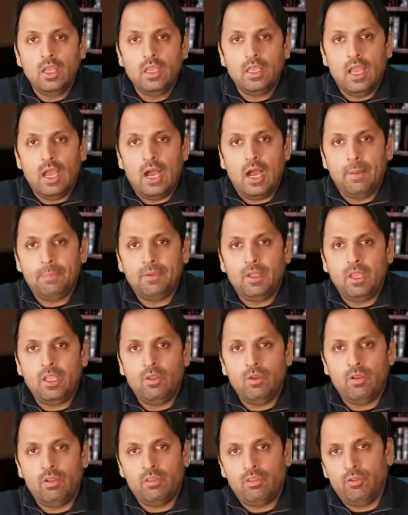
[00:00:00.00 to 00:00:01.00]
कि आपकी
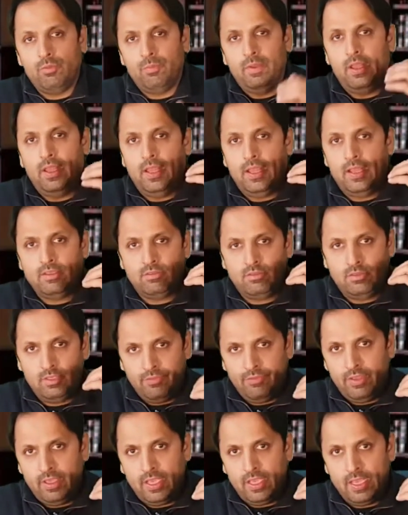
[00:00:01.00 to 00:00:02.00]
जो रिज्यूमे है
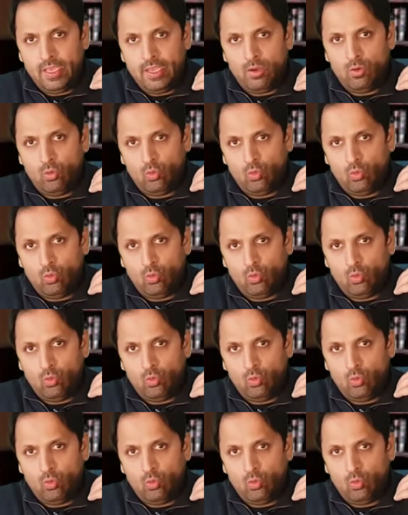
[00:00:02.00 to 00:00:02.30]
सीवी है